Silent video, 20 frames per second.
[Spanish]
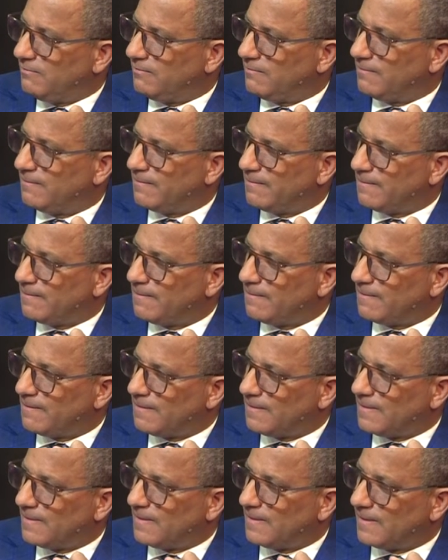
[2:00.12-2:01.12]

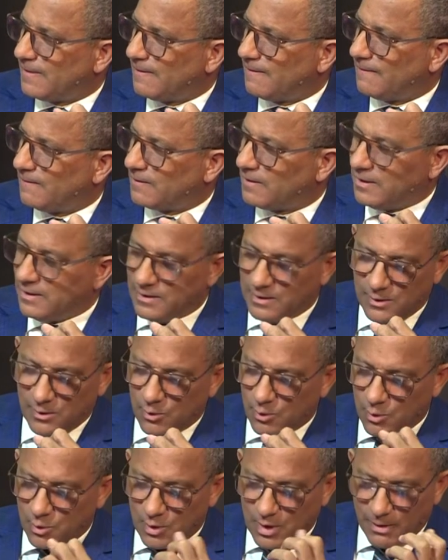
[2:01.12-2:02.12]
Mercaderes también. No,
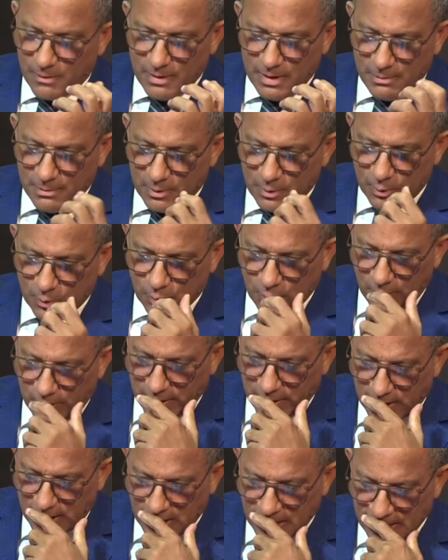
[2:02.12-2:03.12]
no cabe la menor duda
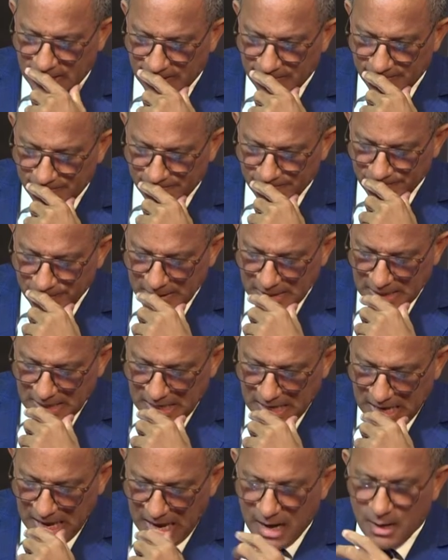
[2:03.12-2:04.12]
que
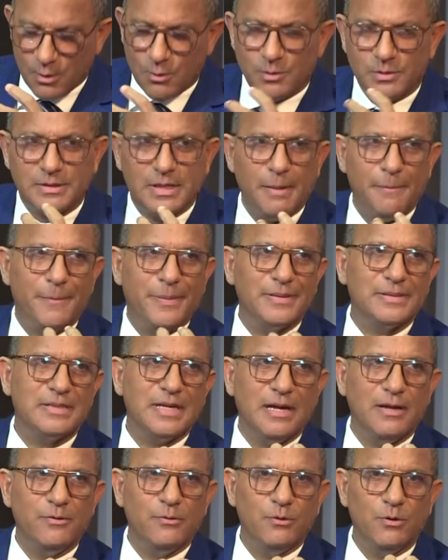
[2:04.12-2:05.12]
algo está
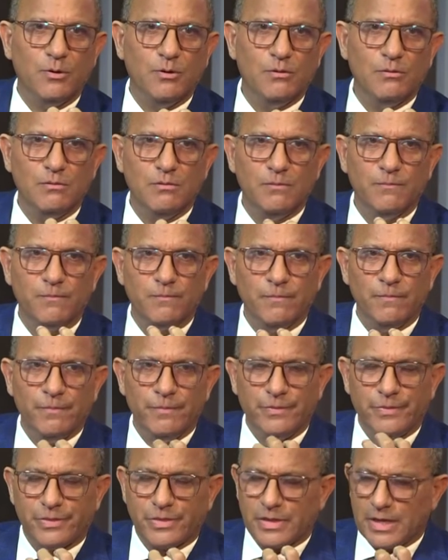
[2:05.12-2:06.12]
pasando
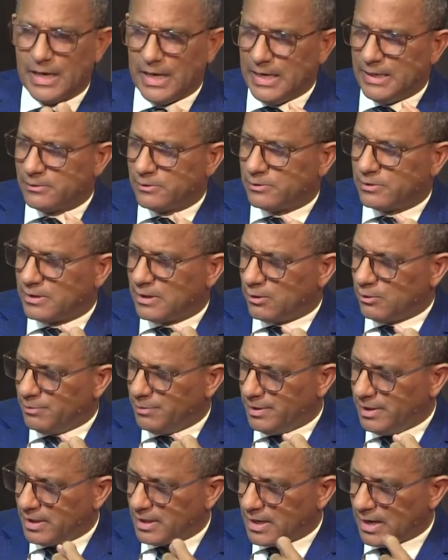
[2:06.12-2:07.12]
en la sociedad
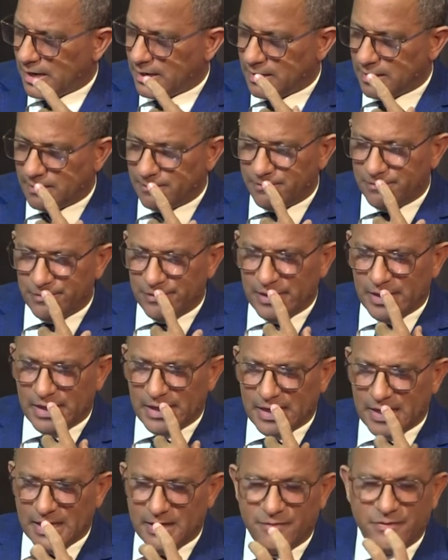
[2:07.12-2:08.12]
dominicana
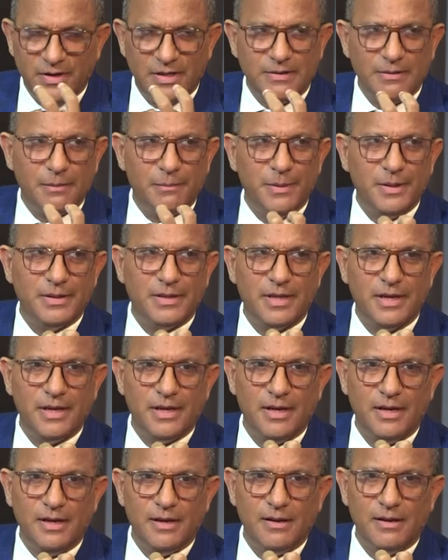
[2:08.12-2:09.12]
que
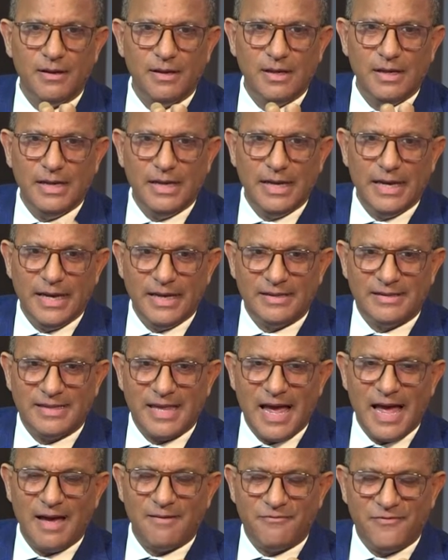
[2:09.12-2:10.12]
definitivamente
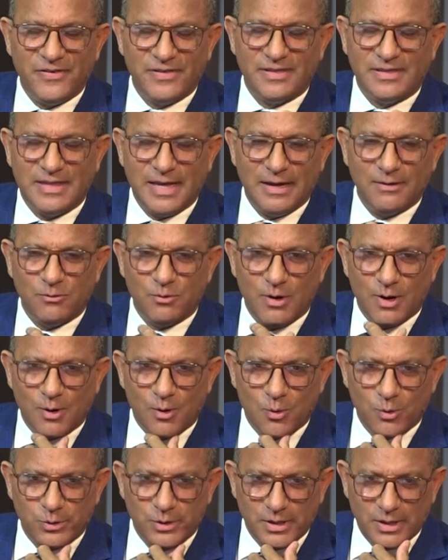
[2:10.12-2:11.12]
está afectando la
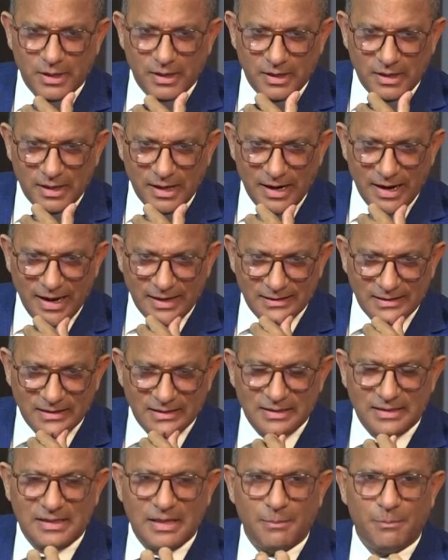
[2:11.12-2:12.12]
cotidianidad. La gente se
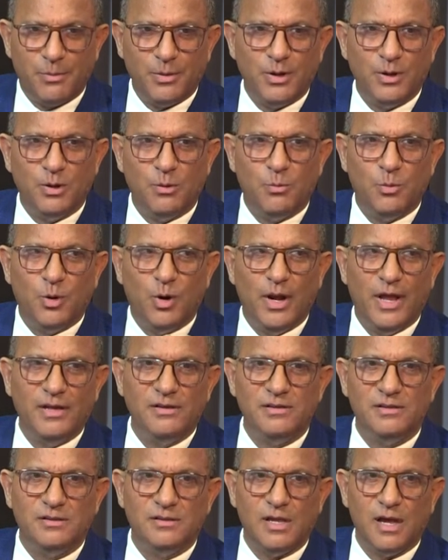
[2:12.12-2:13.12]
está poniendo
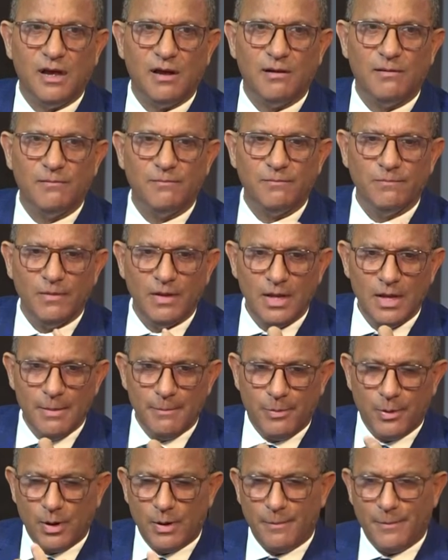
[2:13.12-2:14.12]
violenta.
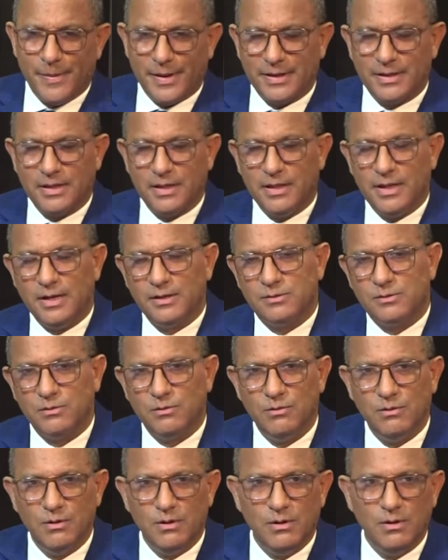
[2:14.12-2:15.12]
Pero aparte de eso,
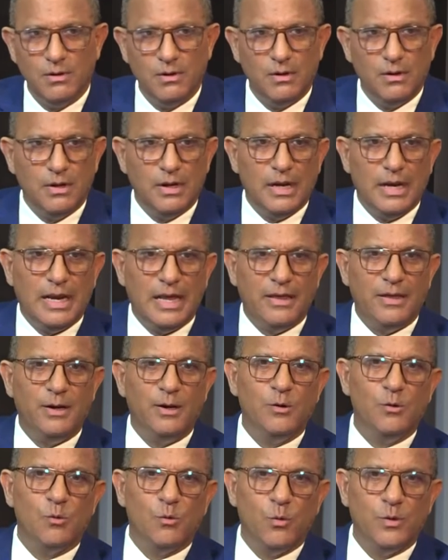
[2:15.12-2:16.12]
la
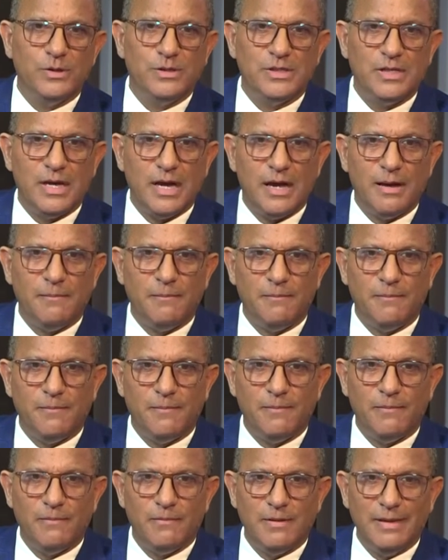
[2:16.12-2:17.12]
delincuencia
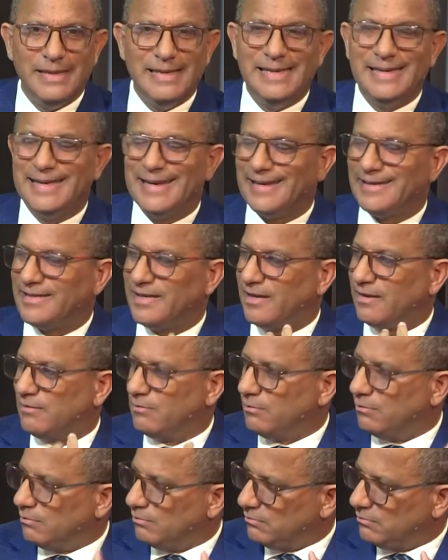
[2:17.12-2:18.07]
increciendo.